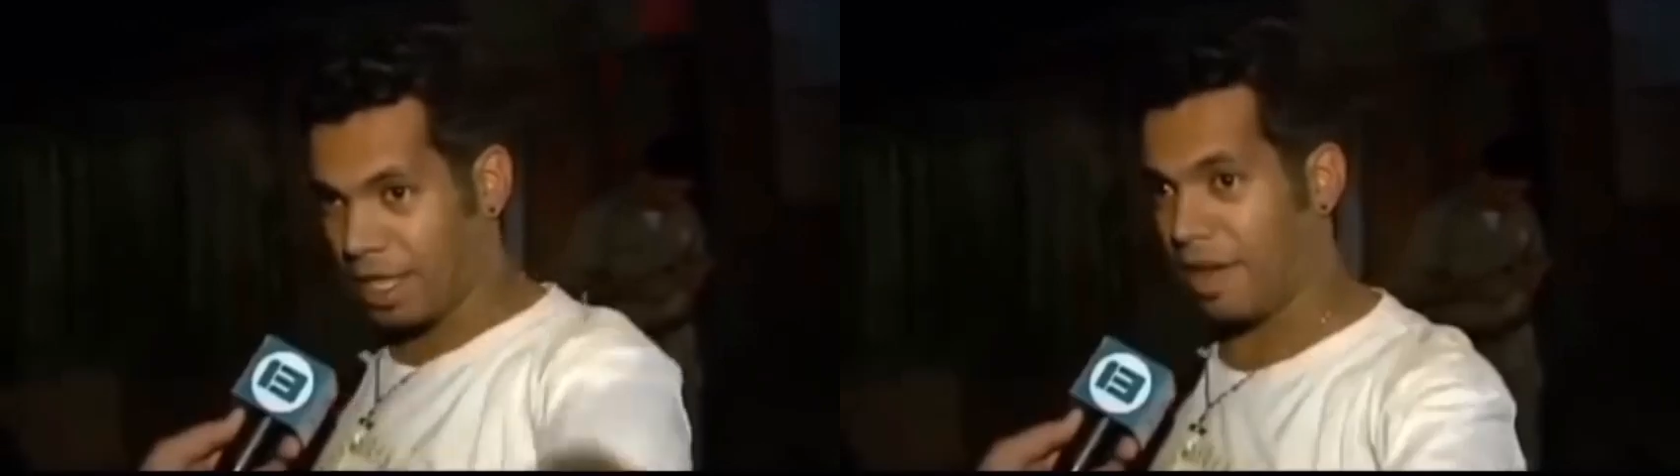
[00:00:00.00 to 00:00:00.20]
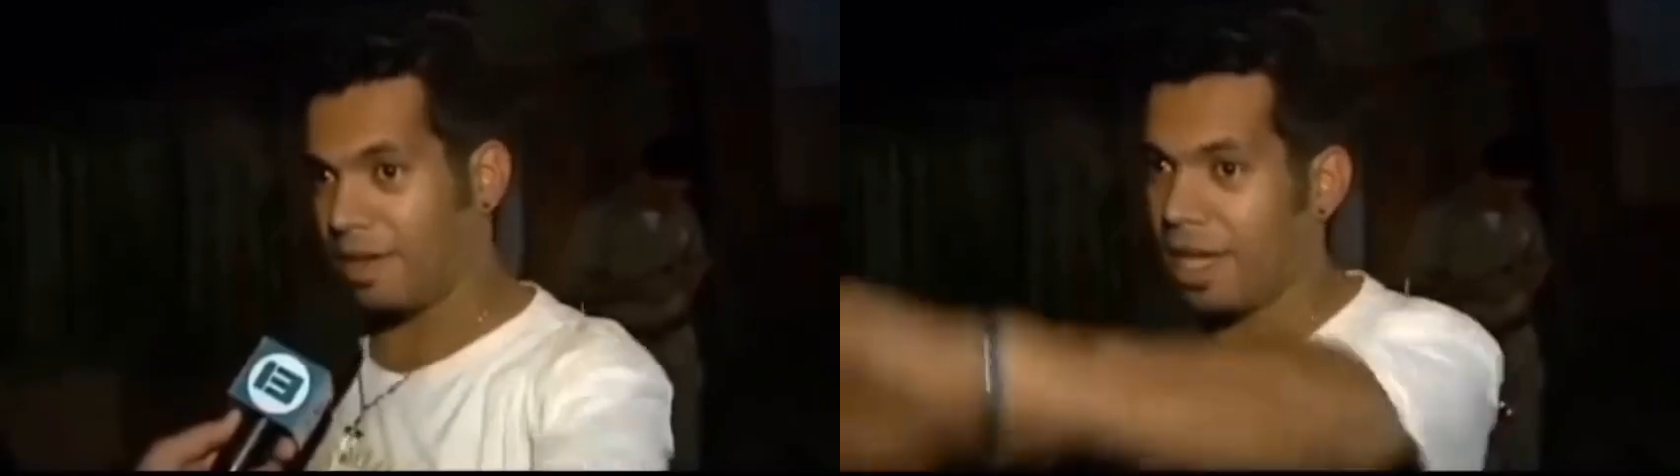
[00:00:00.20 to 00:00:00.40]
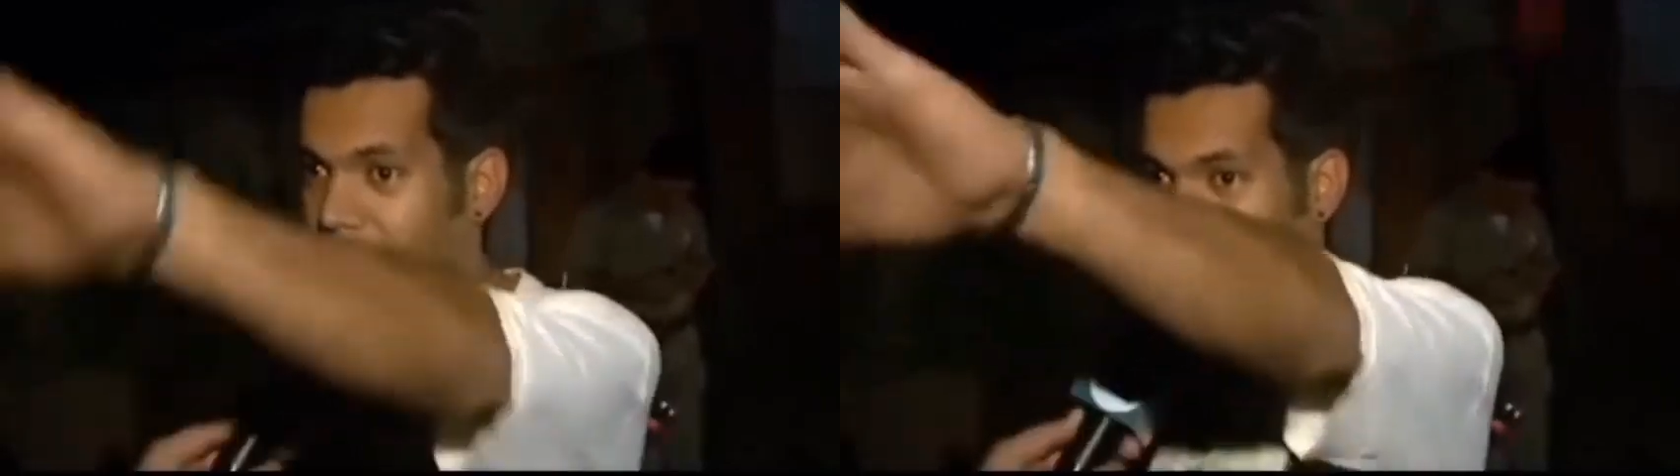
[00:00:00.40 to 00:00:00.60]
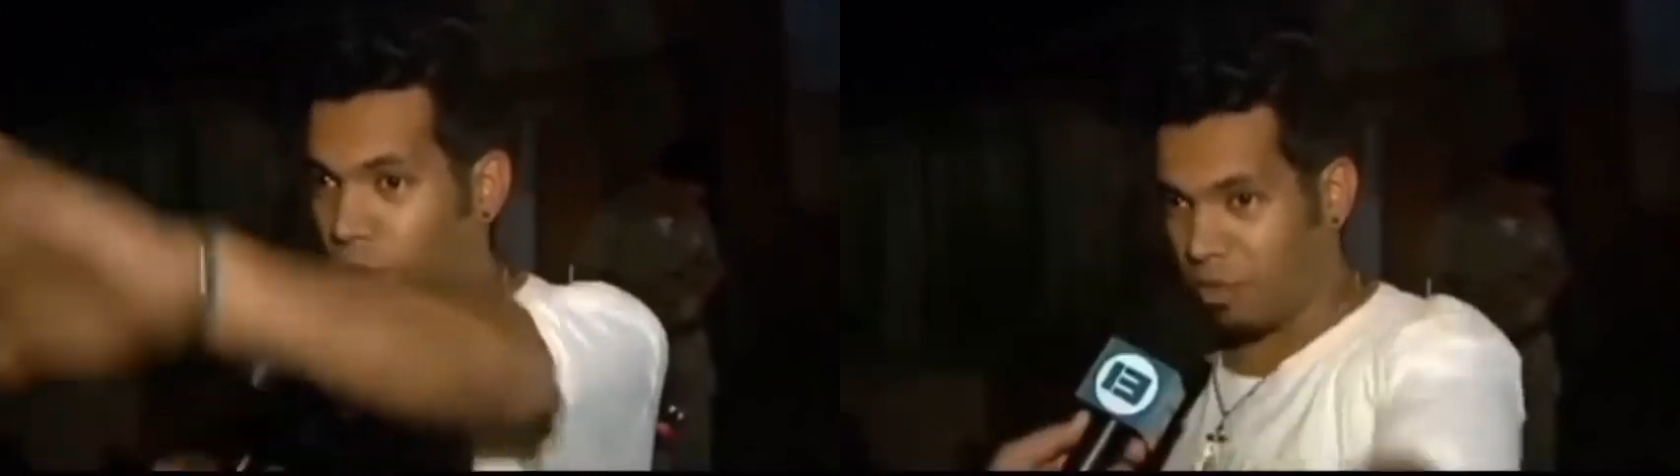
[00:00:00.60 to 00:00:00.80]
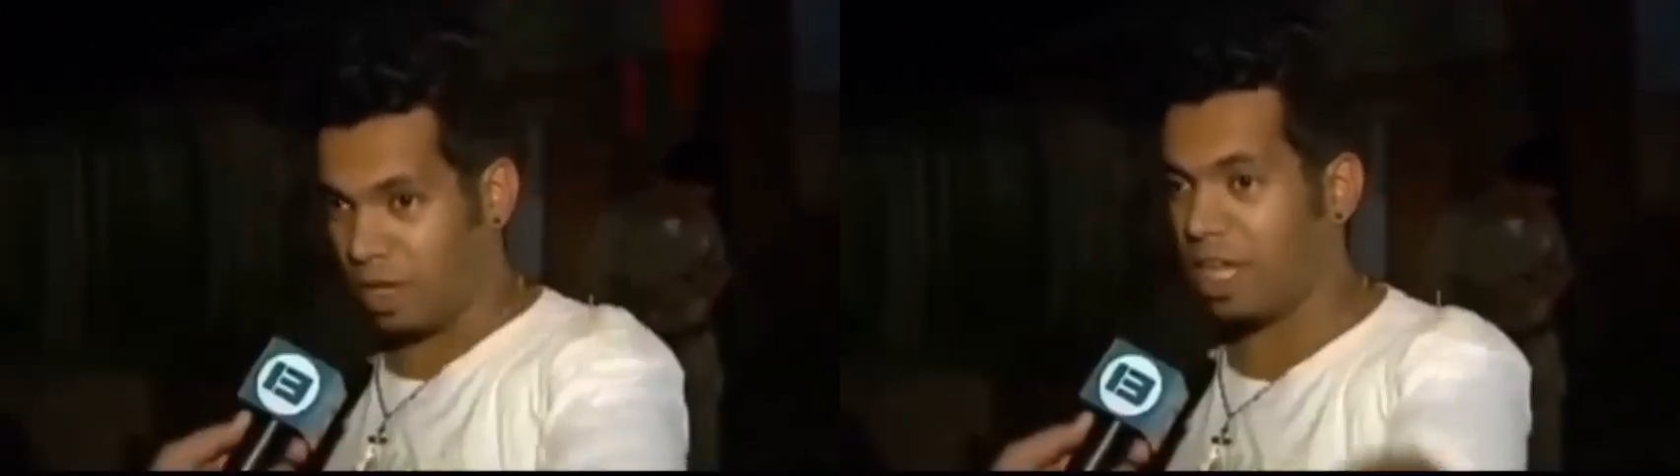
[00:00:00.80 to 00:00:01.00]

rauf und runter zu